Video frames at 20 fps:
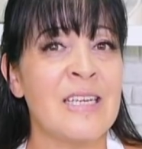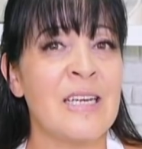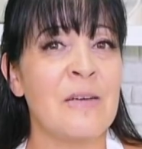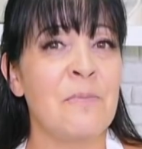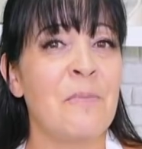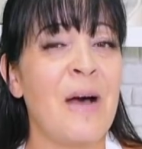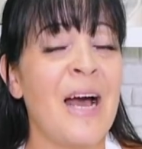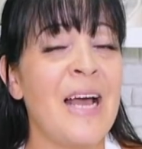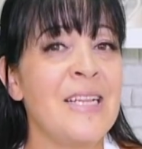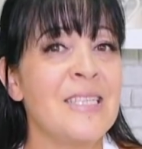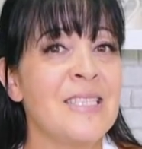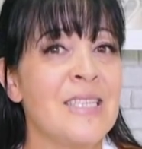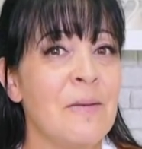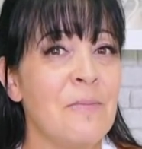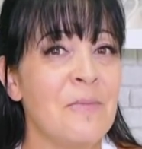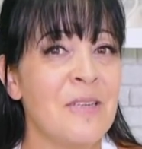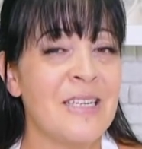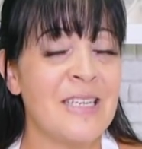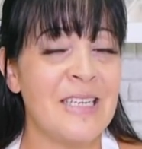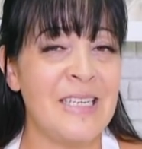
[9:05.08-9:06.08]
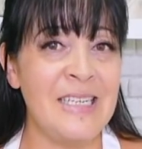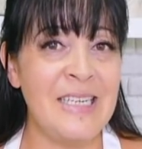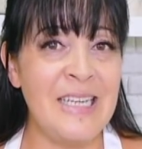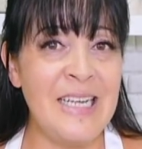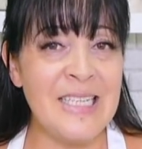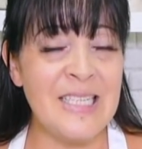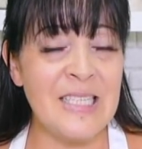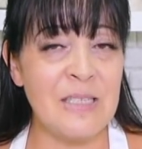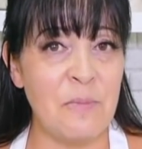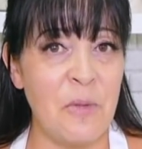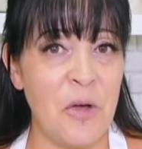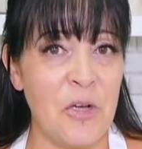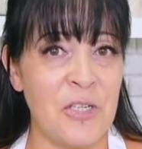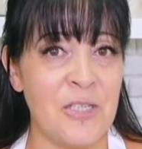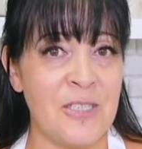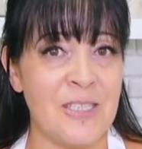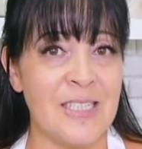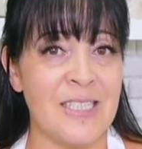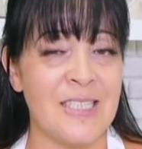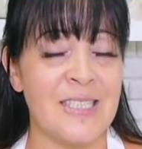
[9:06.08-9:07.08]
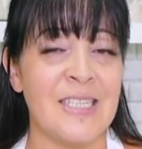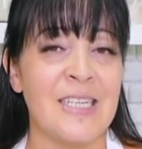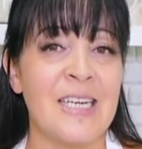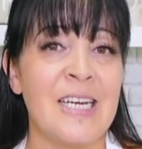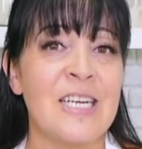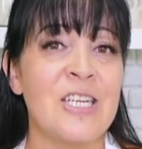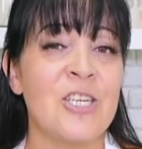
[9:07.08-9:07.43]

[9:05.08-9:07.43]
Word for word: gemeinsam genießen möchtest.